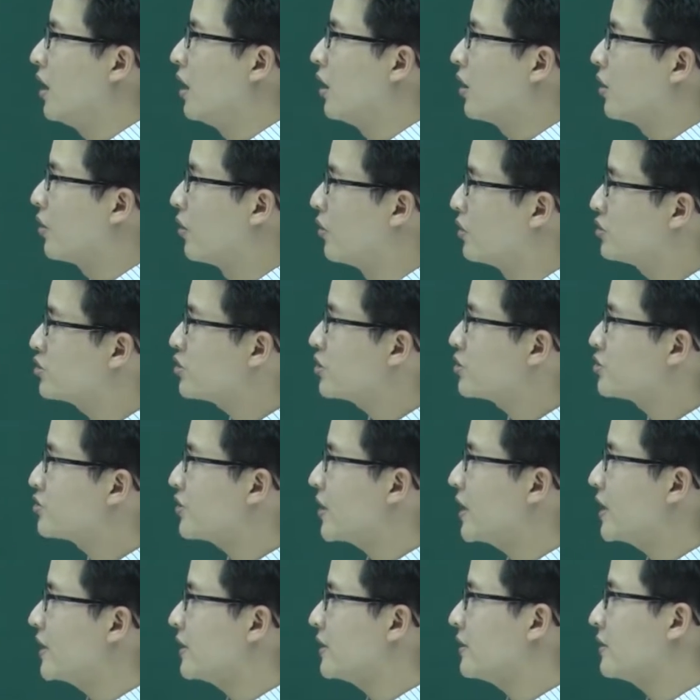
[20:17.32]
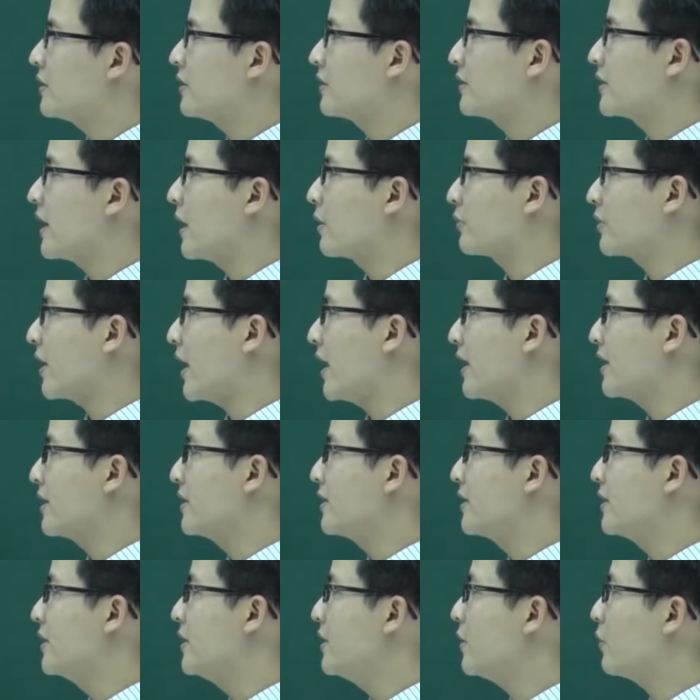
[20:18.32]
Khối tròn xoay tạo
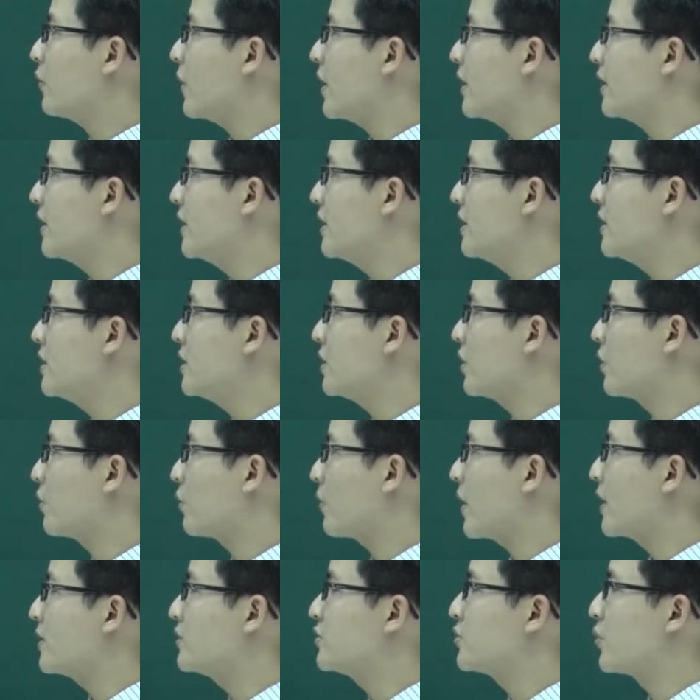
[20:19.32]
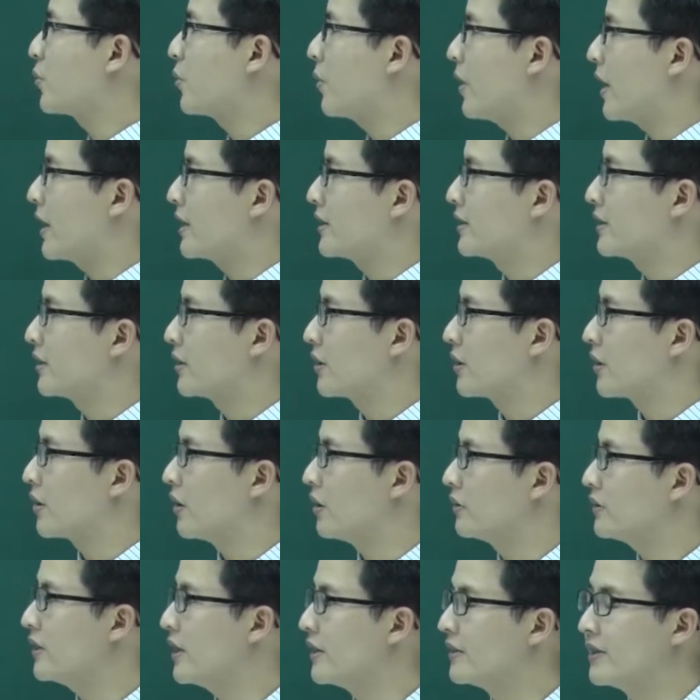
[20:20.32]
thành khi quay D quanh trục hoành
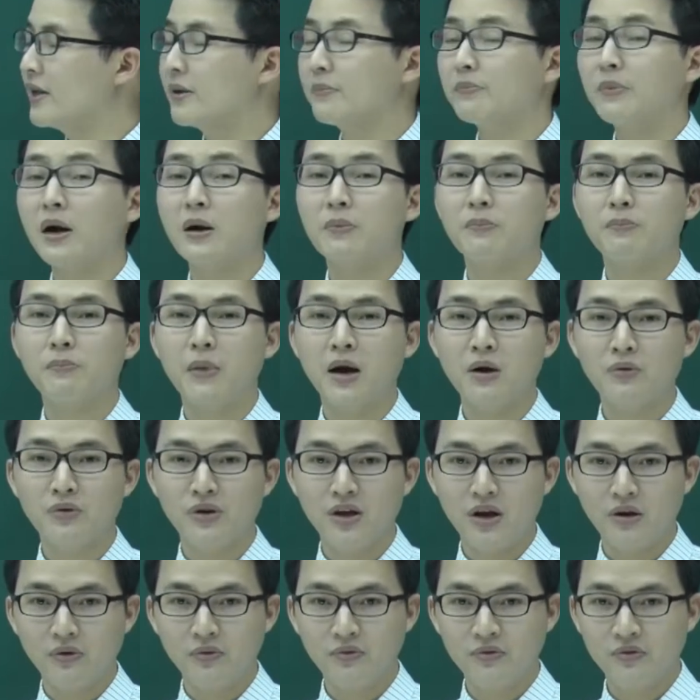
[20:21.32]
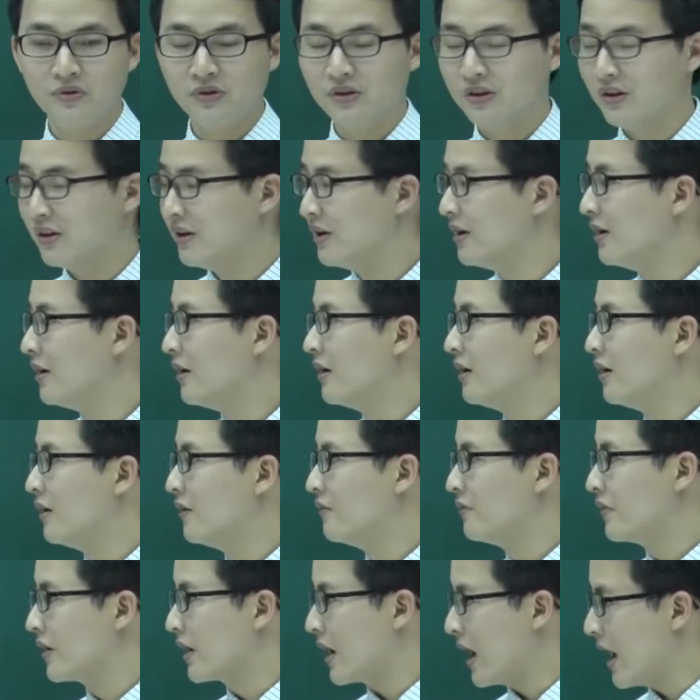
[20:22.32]
có thể tích bằng bao nhiêu?
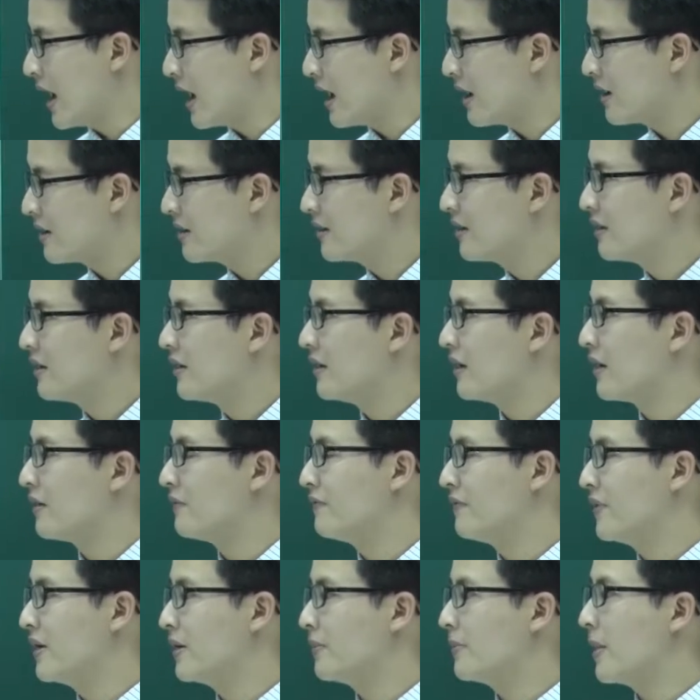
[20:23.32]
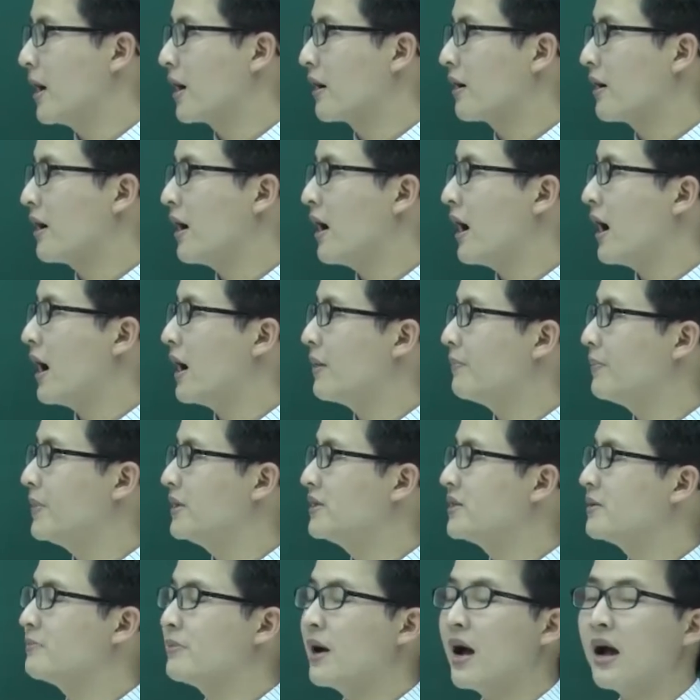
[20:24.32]
Phần A là V bằng hai
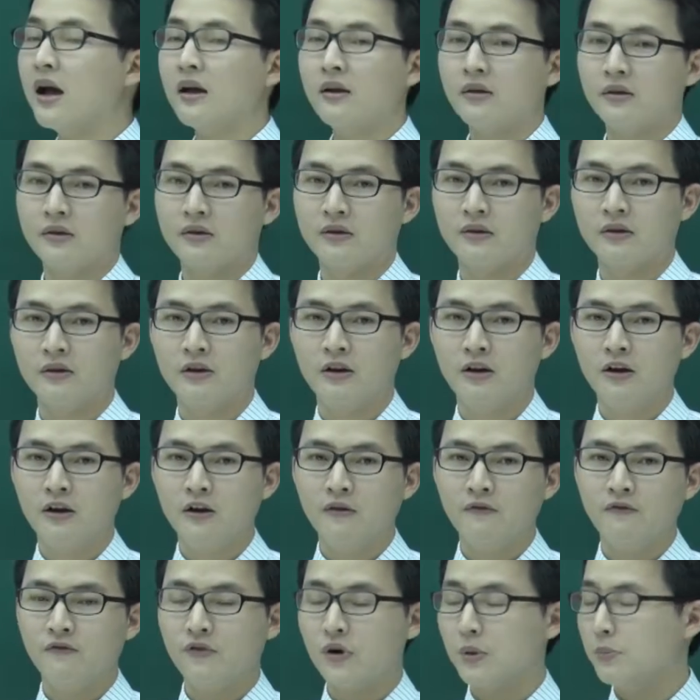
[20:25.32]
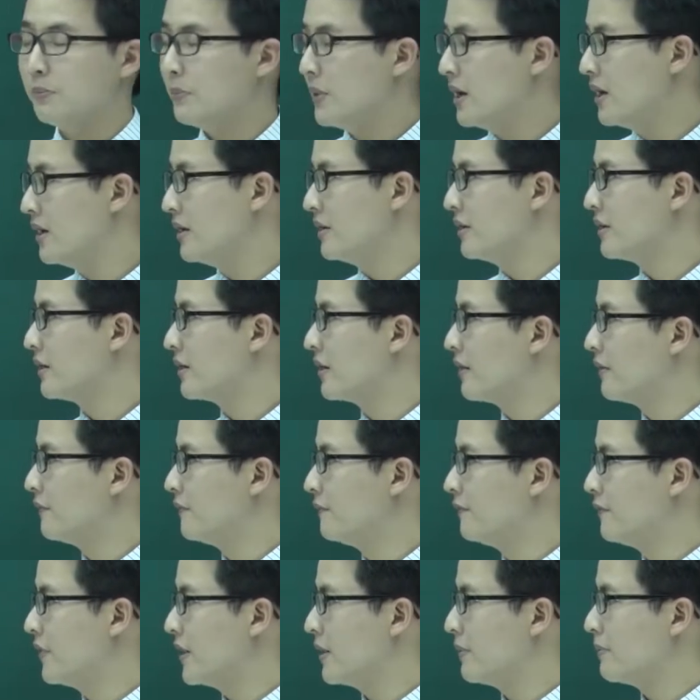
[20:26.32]
pi trên ba. Phần B,
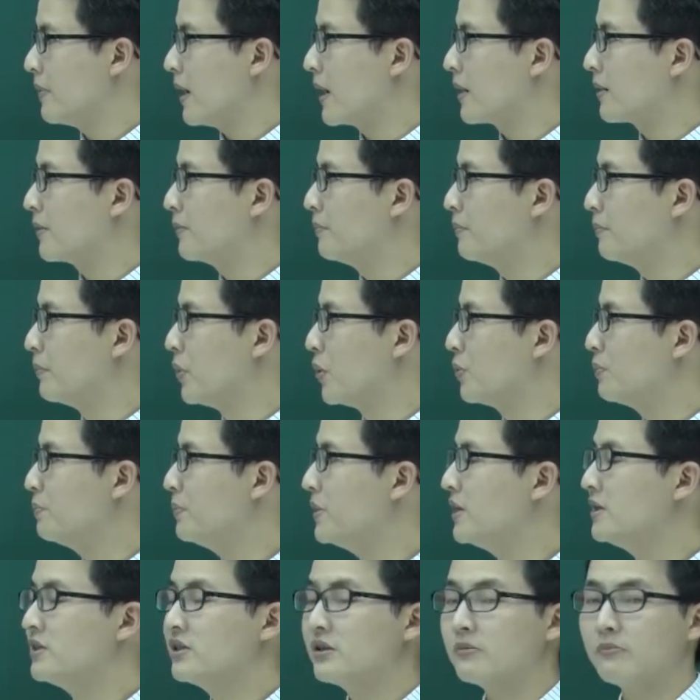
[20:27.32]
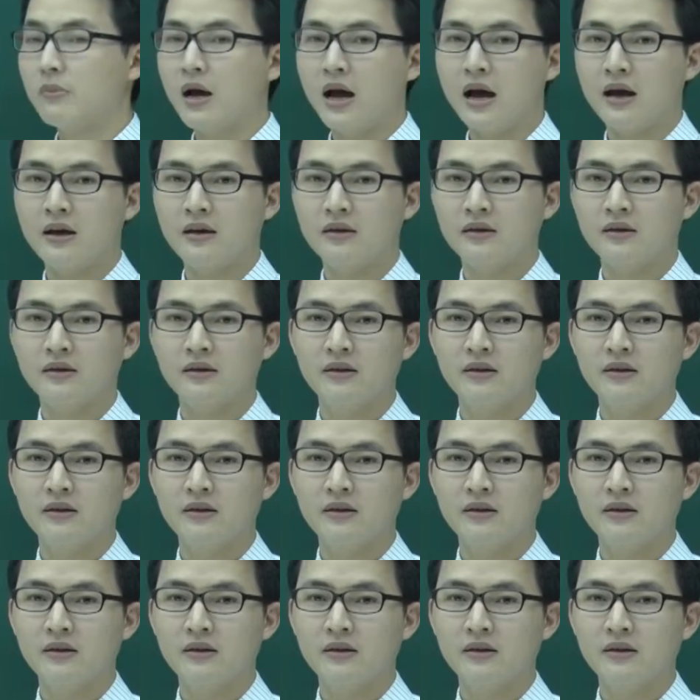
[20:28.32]
V bằng bốn pi trên ba.